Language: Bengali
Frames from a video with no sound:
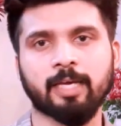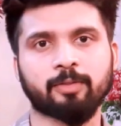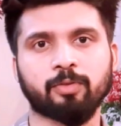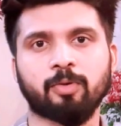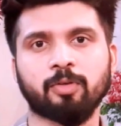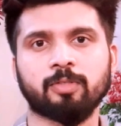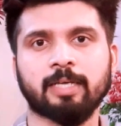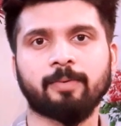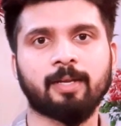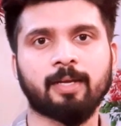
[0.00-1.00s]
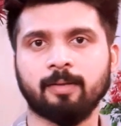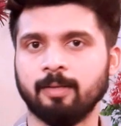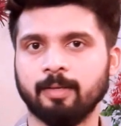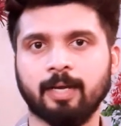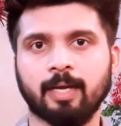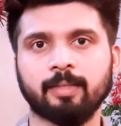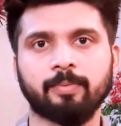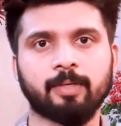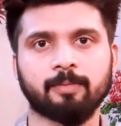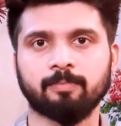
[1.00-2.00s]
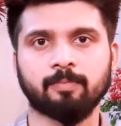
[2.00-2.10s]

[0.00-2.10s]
এত বড় ঝামেলা কাঁধে নেবে